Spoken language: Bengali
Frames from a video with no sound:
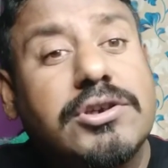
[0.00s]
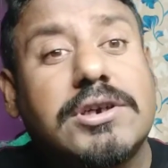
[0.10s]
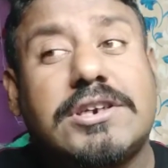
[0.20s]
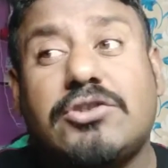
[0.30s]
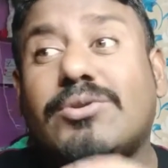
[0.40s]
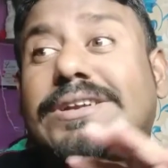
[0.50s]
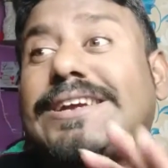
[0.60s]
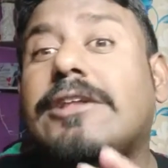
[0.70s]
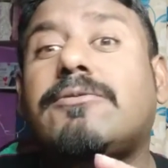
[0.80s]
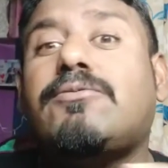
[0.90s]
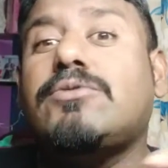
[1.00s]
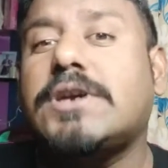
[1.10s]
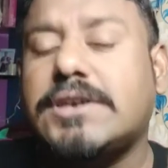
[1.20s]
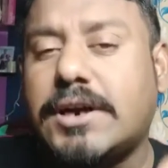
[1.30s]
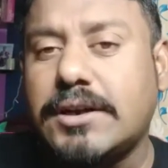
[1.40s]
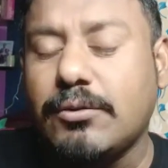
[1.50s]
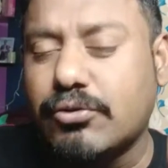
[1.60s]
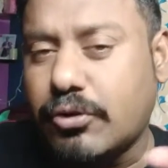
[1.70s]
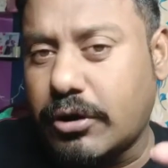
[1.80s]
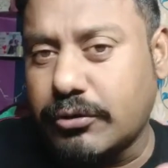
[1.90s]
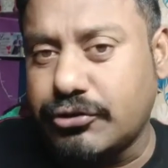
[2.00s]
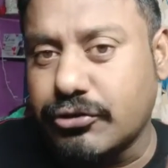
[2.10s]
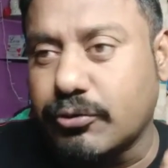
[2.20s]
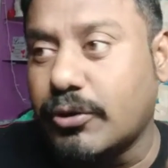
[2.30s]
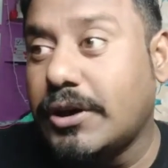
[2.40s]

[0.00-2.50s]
যে কিছু রিয়েল ফুটেজ এখানে ইউজ করা হয়েছিল